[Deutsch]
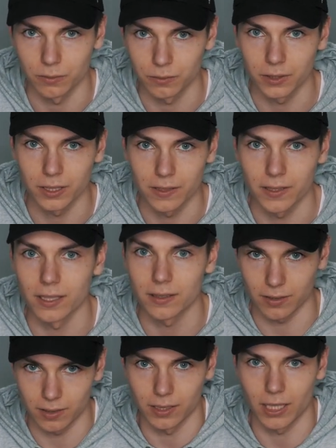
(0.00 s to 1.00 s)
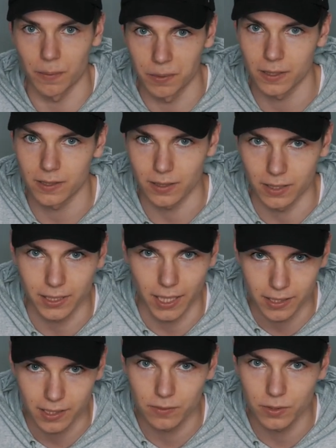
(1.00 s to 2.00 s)
Und wie ihr seht, ich habe jetzt, ich
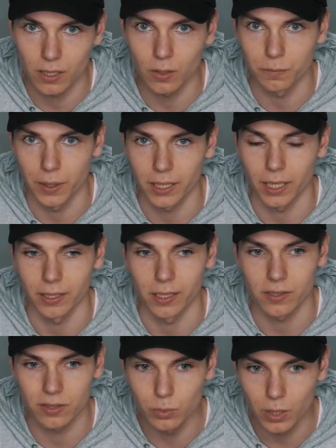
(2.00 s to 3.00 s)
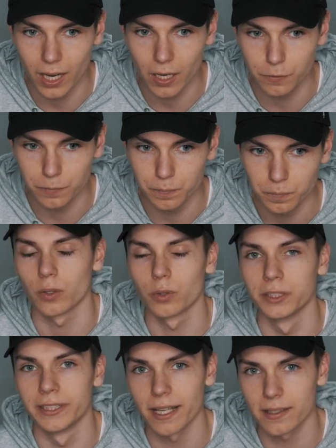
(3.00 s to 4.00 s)
kann jetzt wieder auf meinen Kanal zugreifen. Und
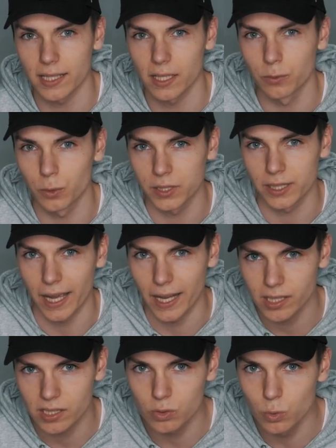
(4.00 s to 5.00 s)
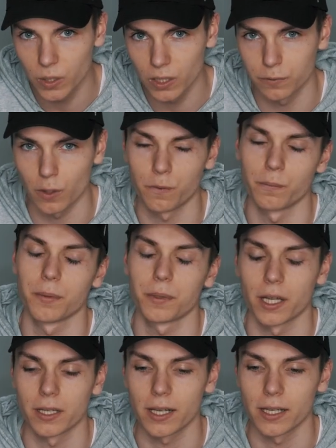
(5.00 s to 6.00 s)
in der Zeit, wo ich keinen Zugriff auf meinen
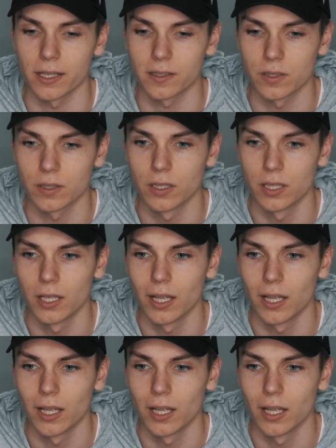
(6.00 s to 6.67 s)
Kanal hatte,